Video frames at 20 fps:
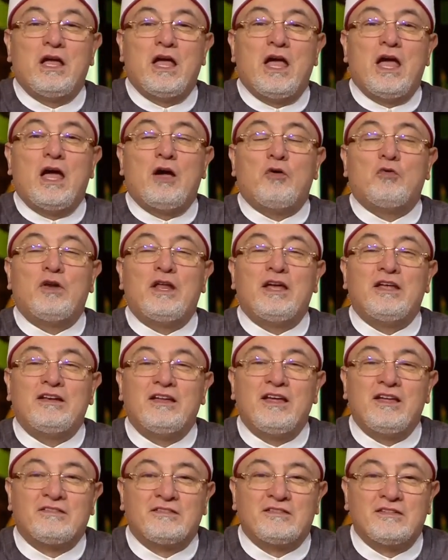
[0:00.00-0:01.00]
هؤلاء
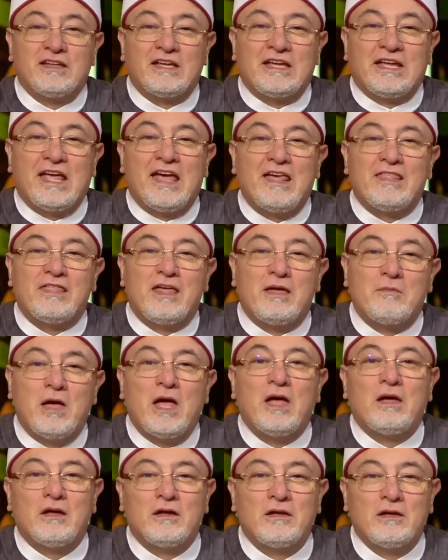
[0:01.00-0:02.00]
الناس
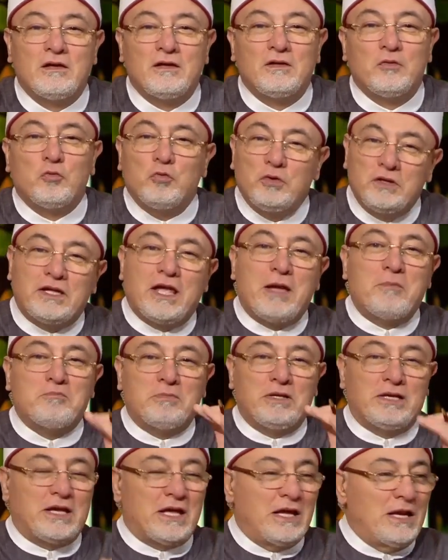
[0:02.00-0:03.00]
كذبه
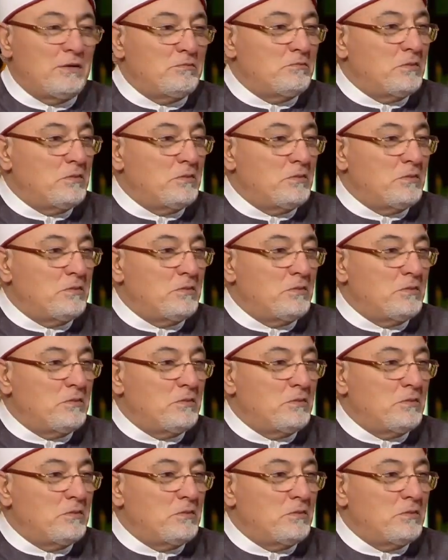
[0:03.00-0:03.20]
ونكمل طيب